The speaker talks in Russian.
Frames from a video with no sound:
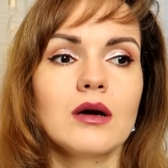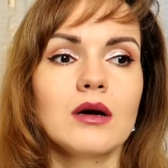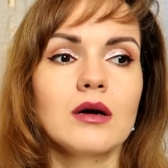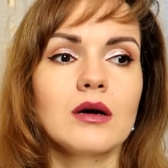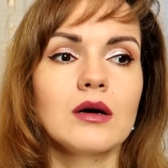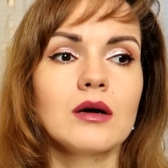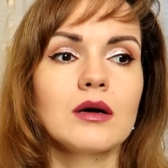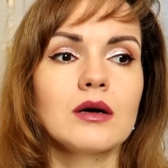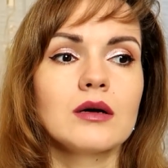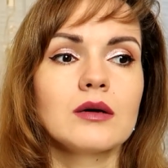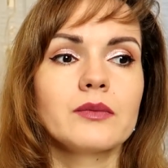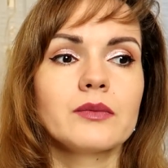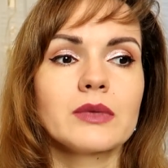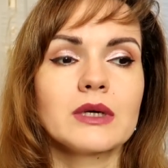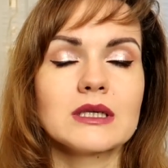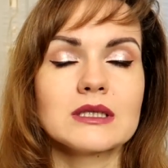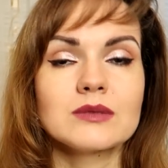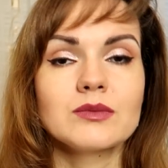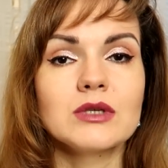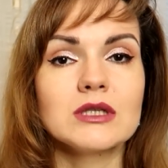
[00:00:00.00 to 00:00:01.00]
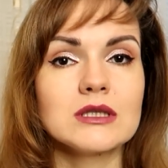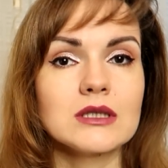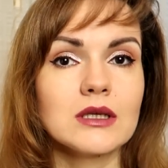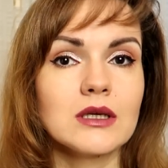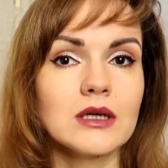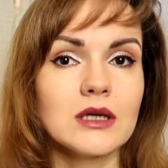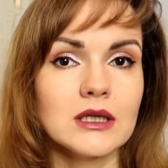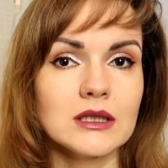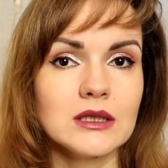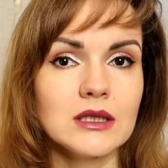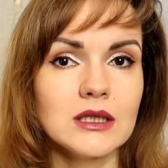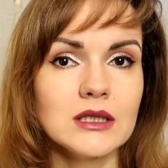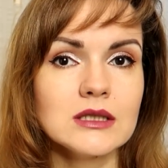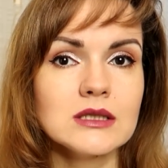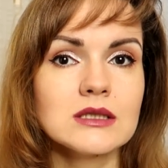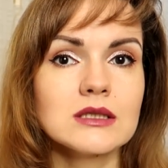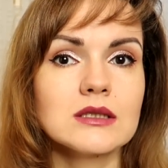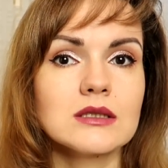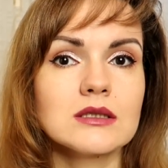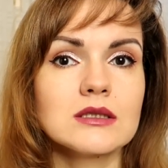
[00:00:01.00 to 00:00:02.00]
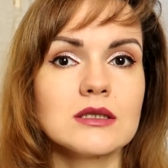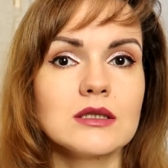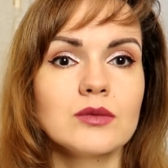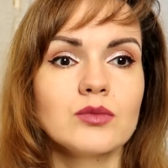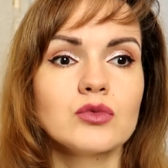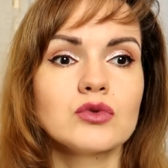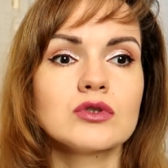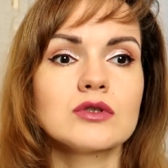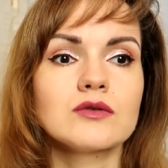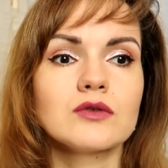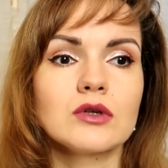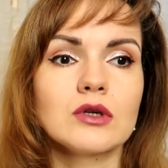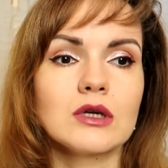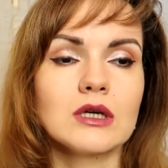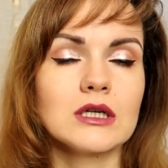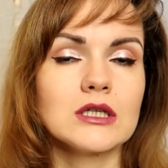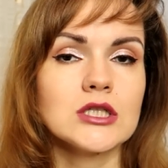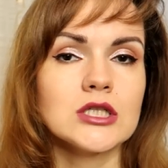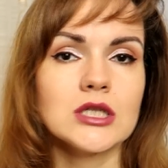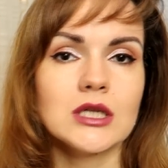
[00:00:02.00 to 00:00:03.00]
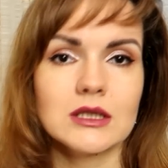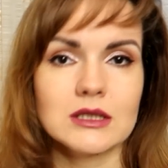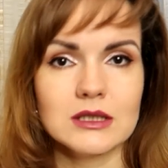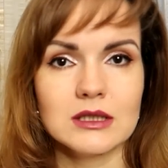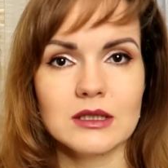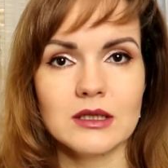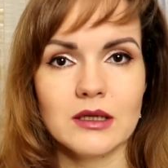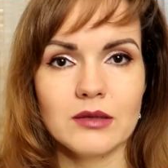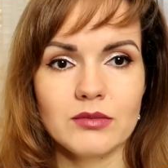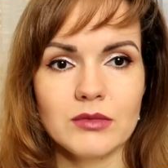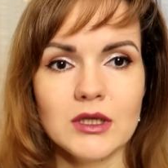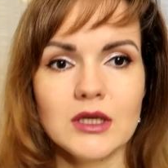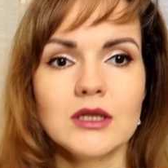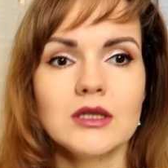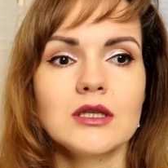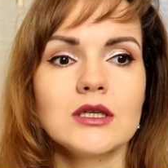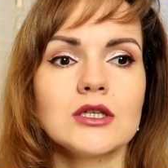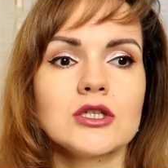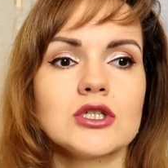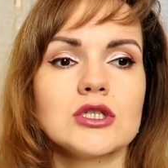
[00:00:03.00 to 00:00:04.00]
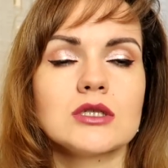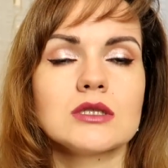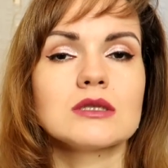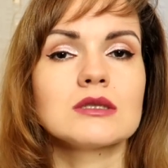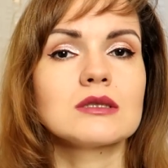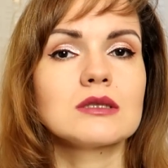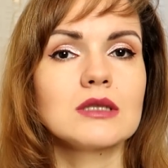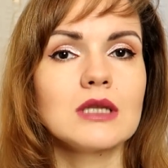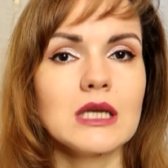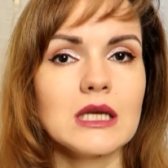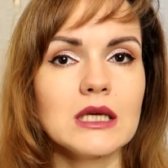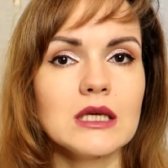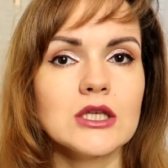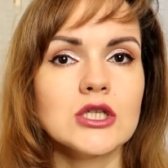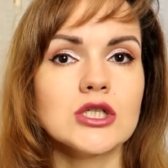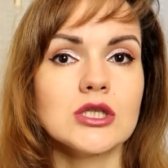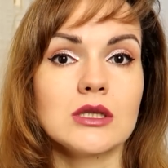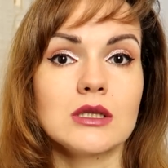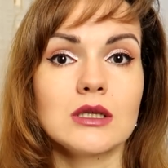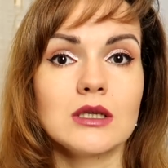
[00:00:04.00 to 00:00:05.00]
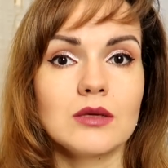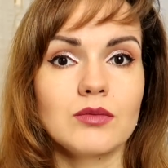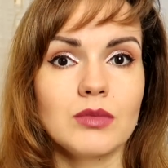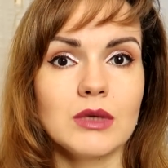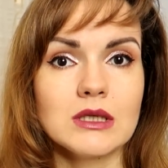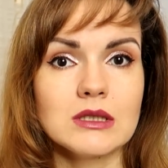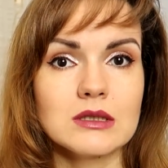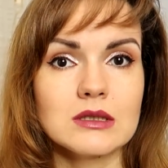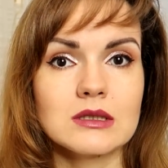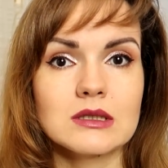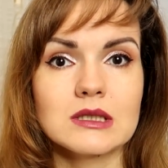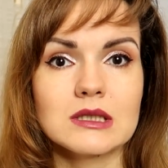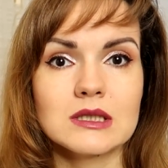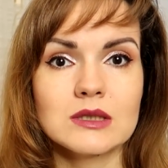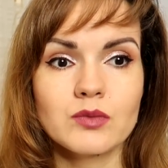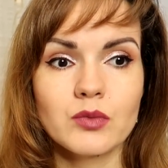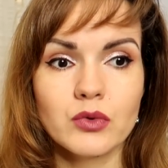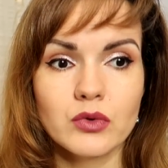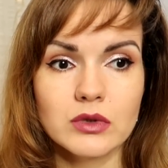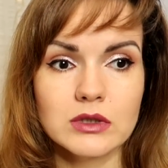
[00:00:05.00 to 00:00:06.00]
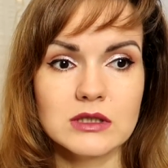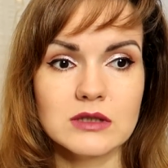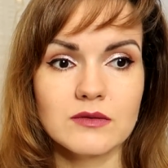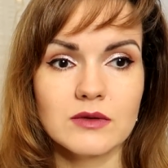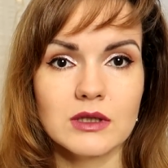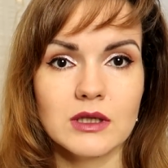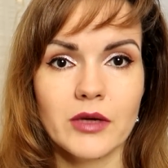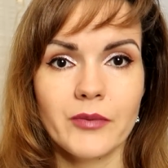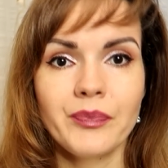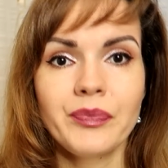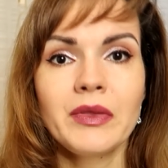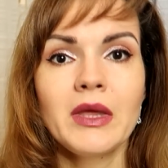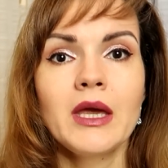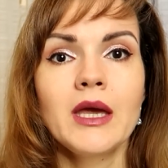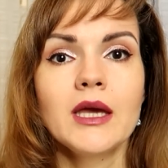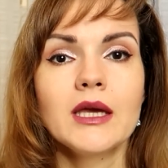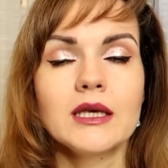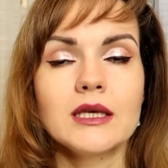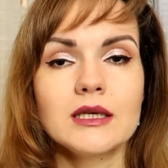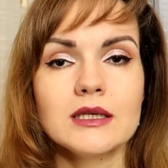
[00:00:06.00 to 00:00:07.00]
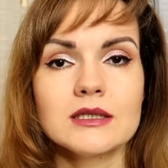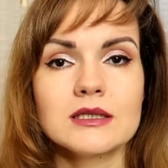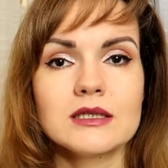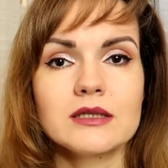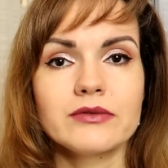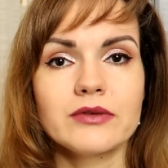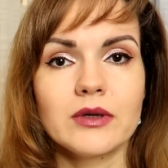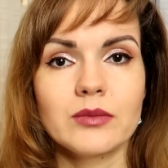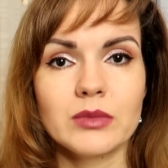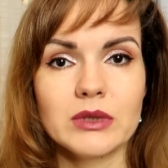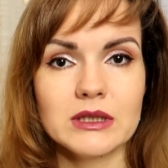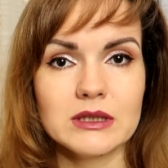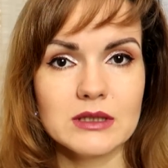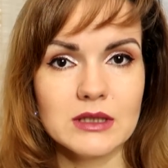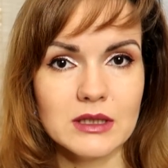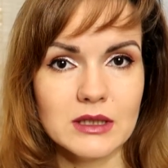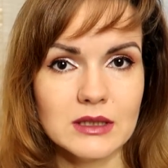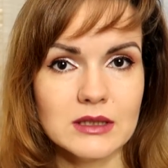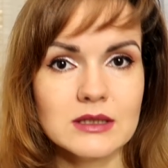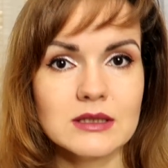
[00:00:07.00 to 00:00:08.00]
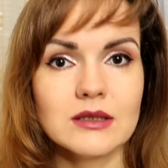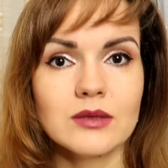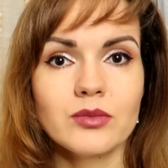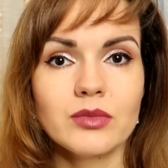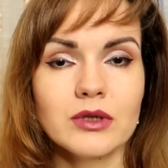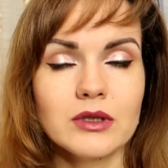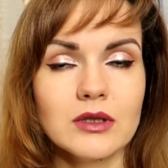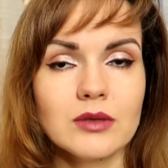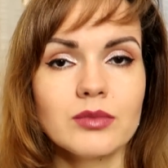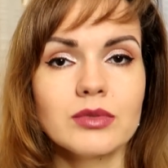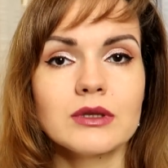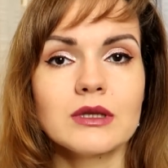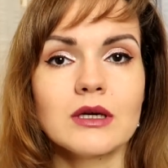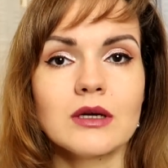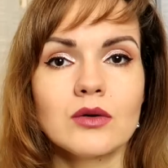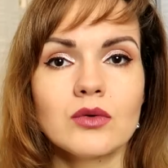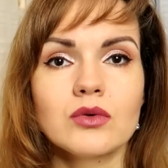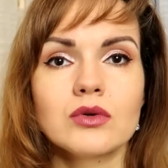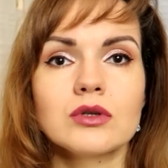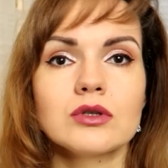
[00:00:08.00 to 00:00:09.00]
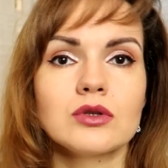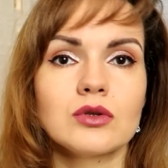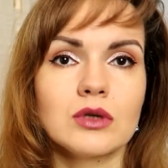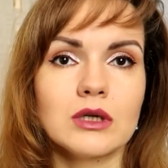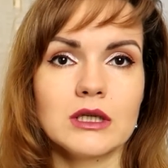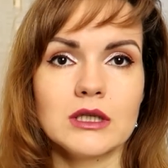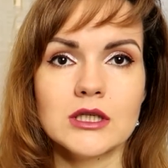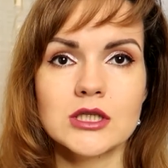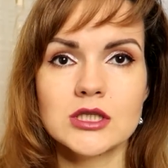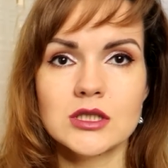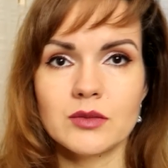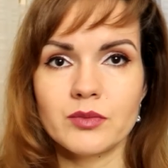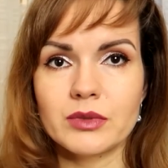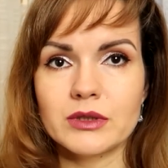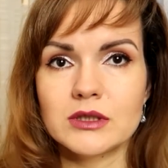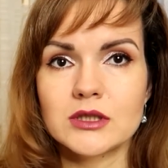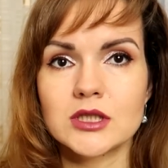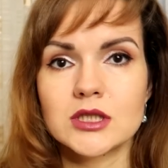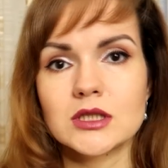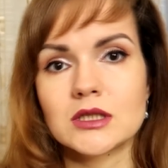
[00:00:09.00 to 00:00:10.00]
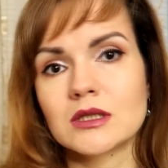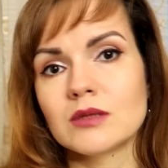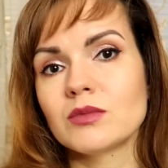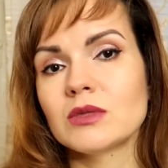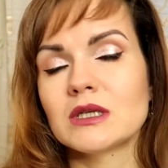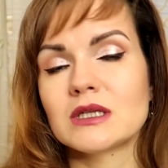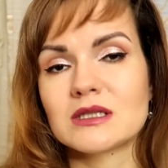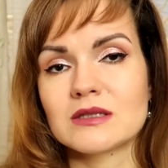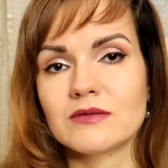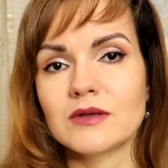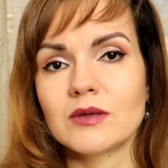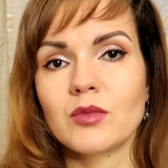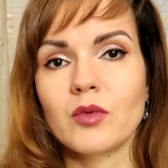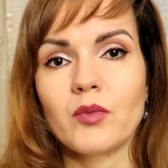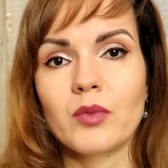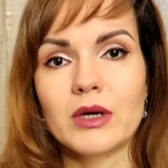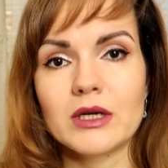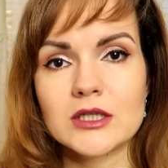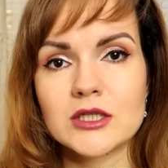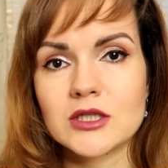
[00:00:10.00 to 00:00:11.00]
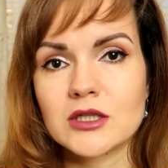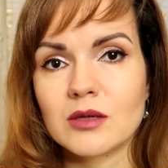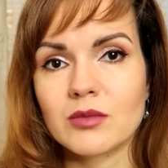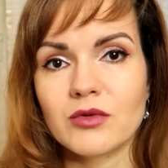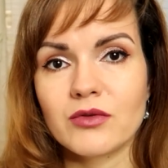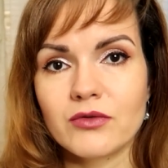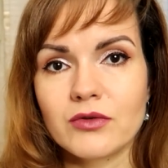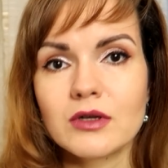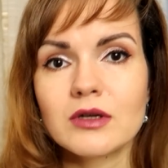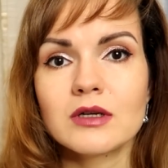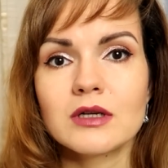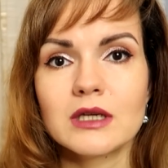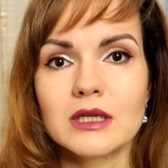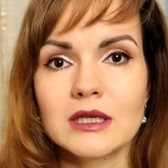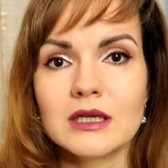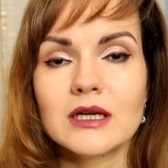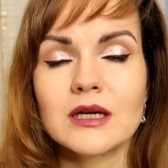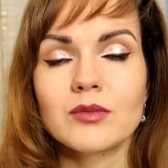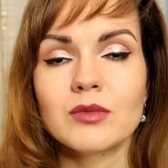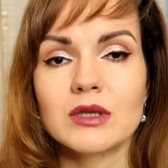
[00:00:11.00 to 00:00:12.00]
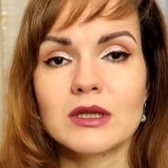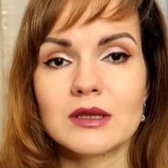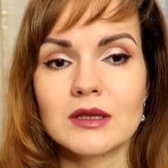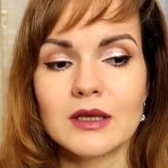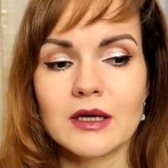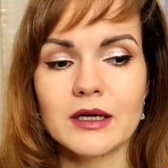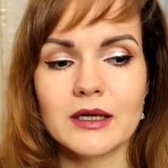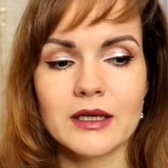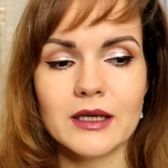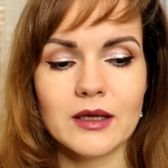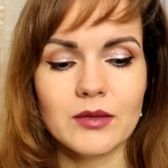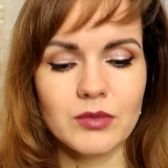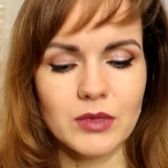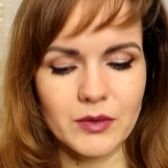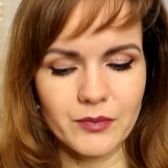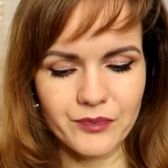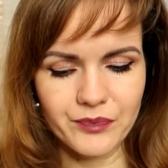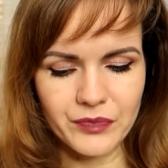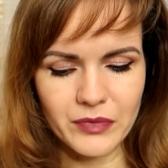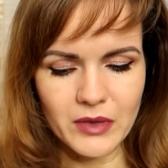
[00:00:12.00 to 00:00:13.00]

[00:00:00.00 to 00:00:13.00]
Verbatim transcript: а, косметики Катрис, сниму свое окончательное мнение через 3-4 месяца использования. Если вам интересно было бы такое, то, конечно, поддержите меня своими пальчиками вверх и комментариями.